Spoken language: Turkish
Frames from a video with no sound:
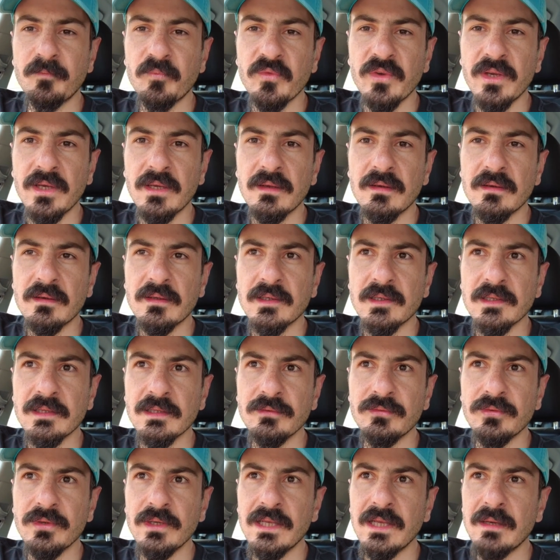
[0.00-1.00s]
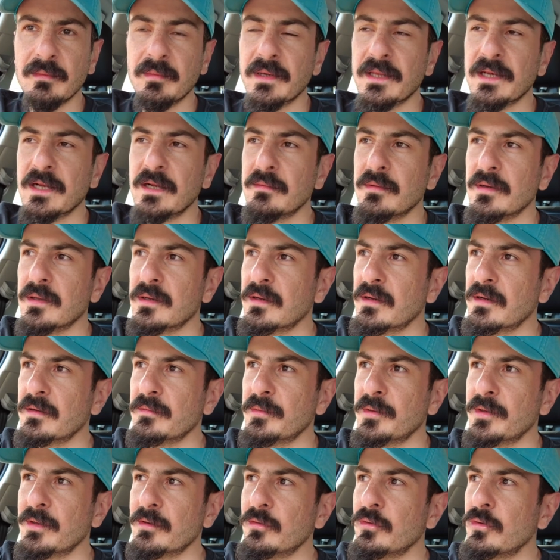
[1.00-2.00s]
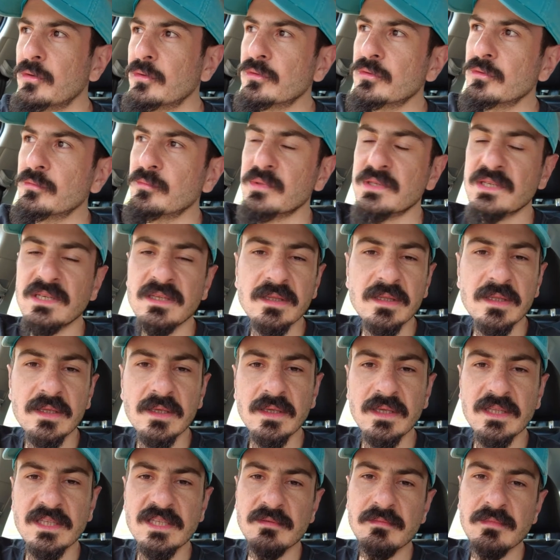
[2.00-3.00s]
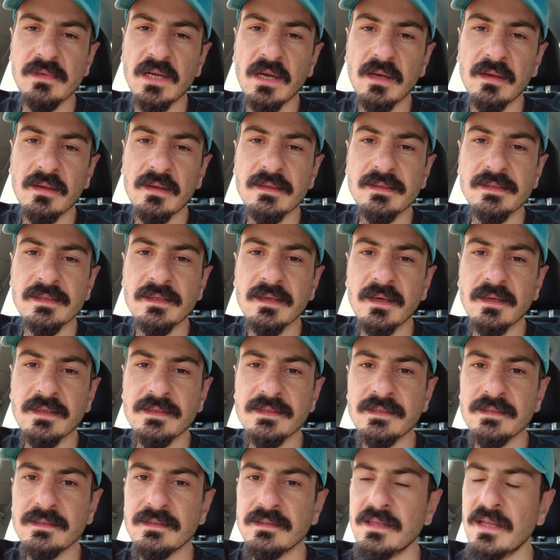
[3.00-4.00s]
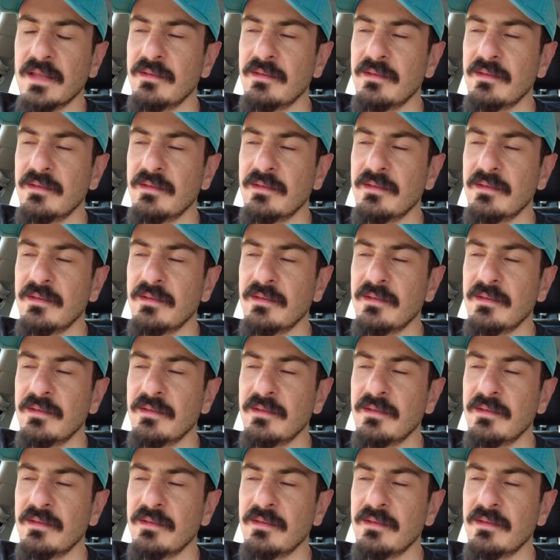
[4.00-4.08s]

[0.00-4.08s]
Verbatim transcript: ve kılıfıyla beraber arabaya koyduğum için de içim gayet rahat.